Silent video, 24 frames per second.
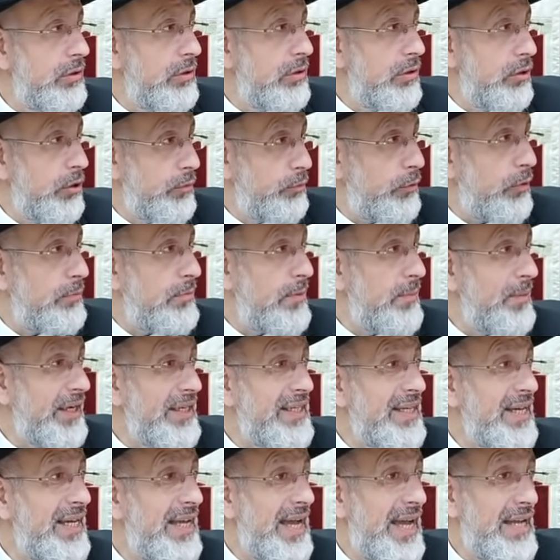le premier
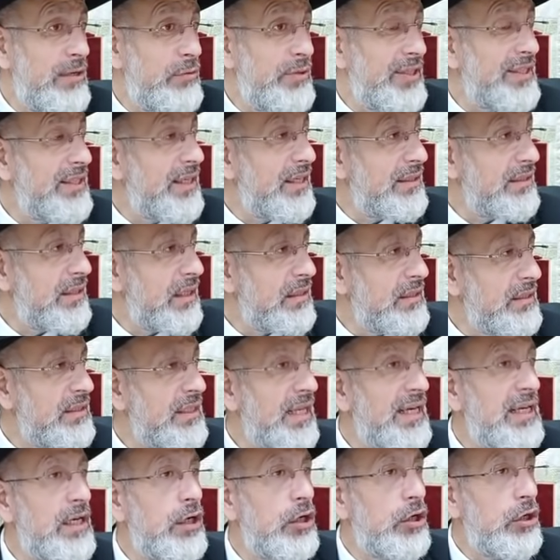mari, elle lui était interdite.
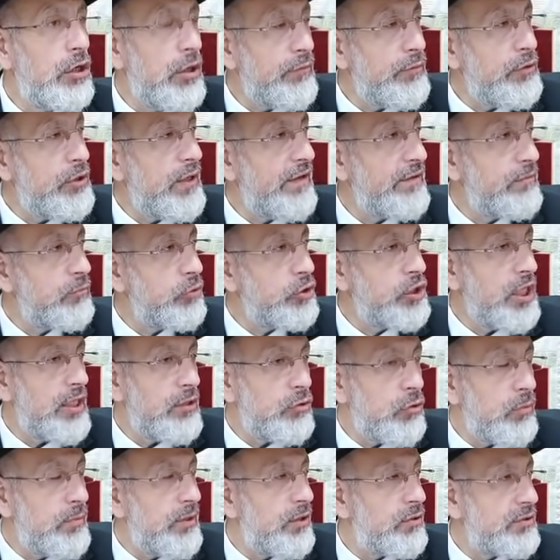Elle est revenue avec Moshe et est
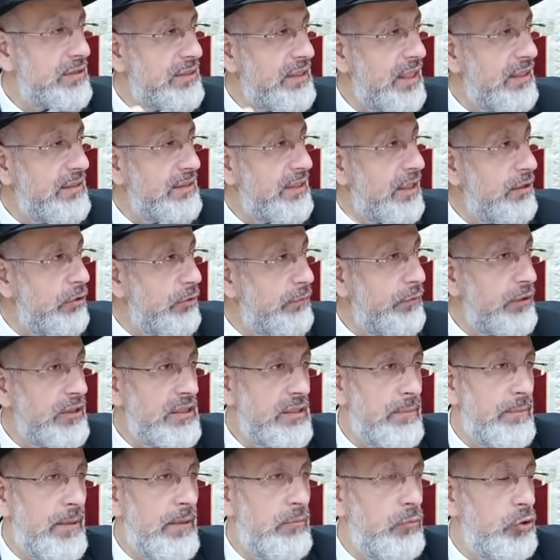tombée enceinte d'un enfant qui
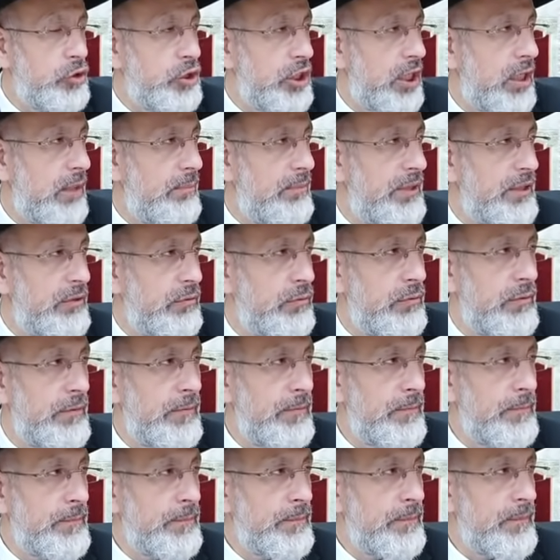s'appelle Moshe Rabbeinu.
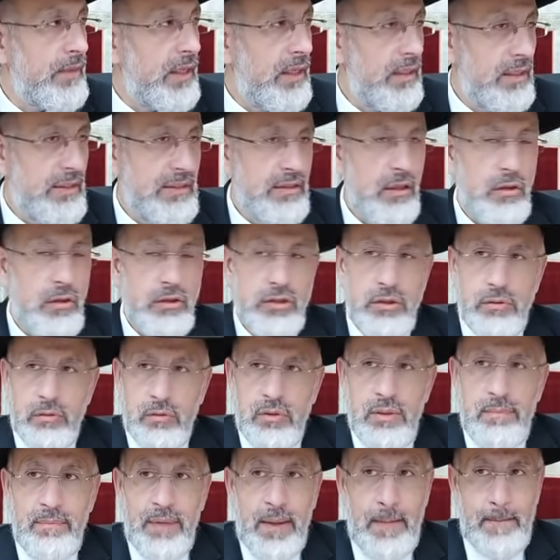Les anges ont
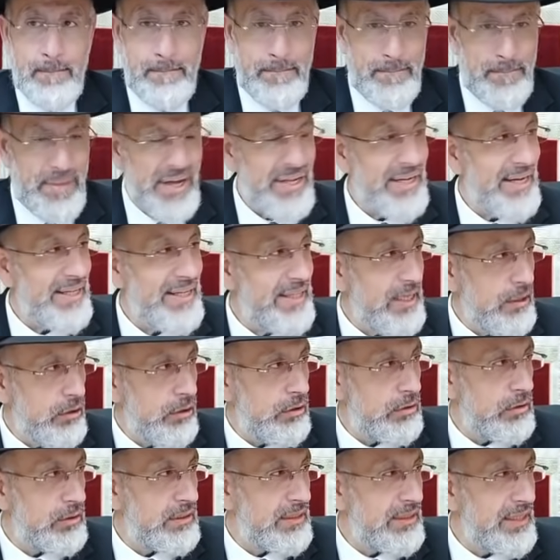dit Ben
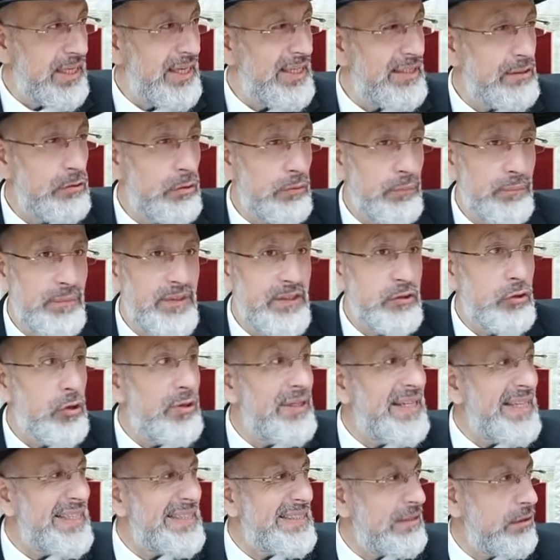Ayelod, quel est ce fils de
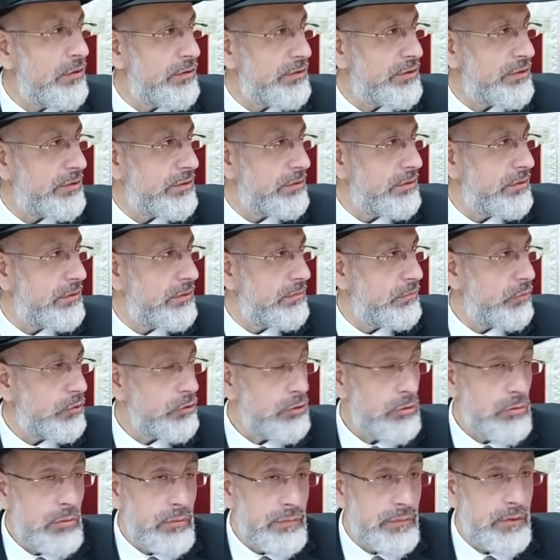naissance
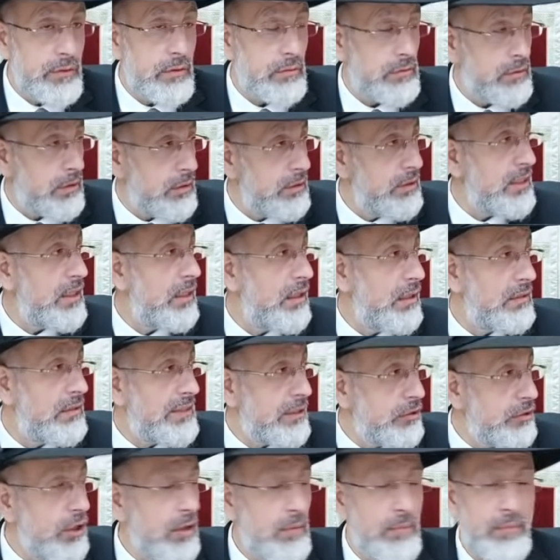Pourquoi tu lui dis euh,
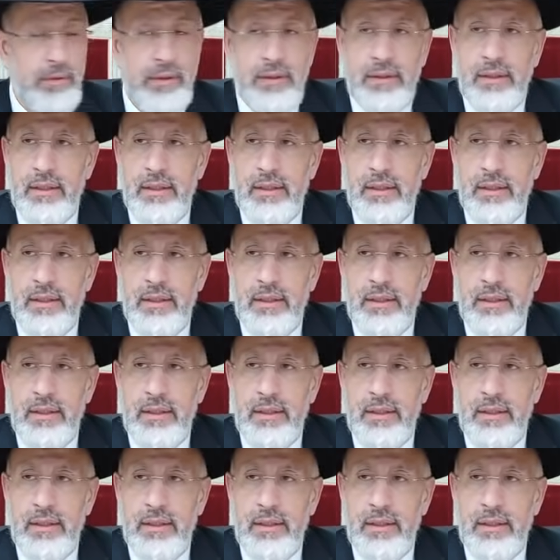cet homme